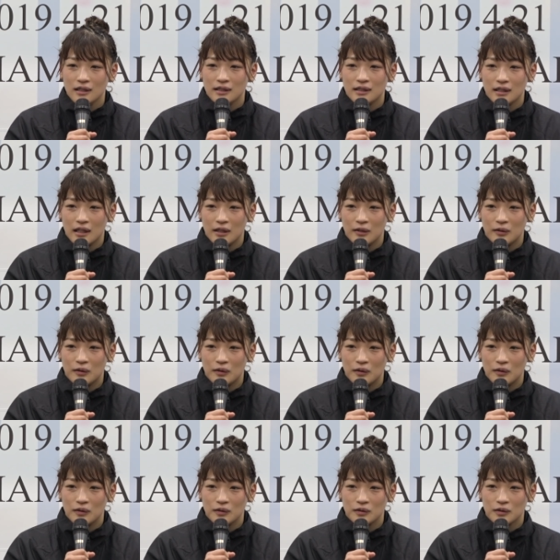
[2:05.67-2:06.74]
試合を
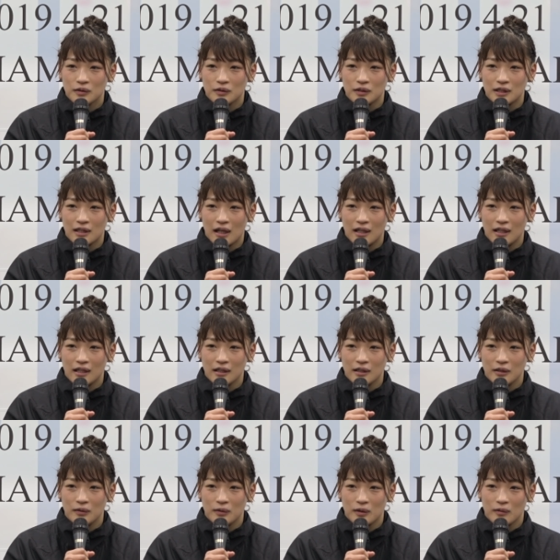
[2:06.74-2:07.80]
ちょっとしたいなっ
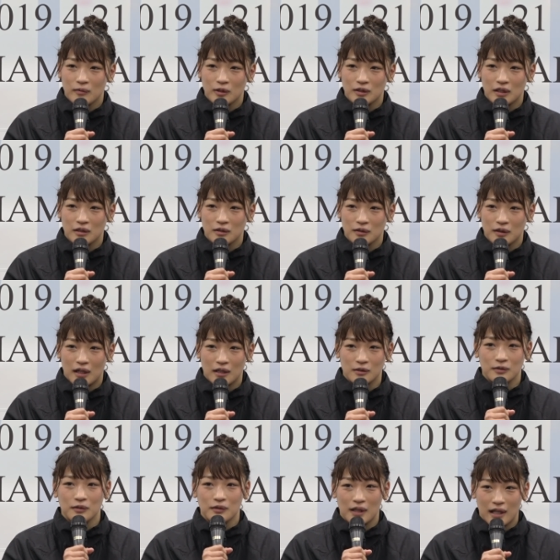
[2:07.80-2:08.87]
ていう気持ちがちょっとあ
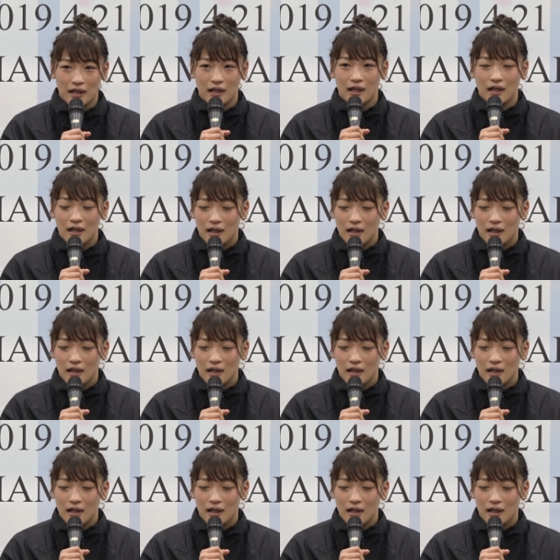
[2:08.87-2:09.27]
るので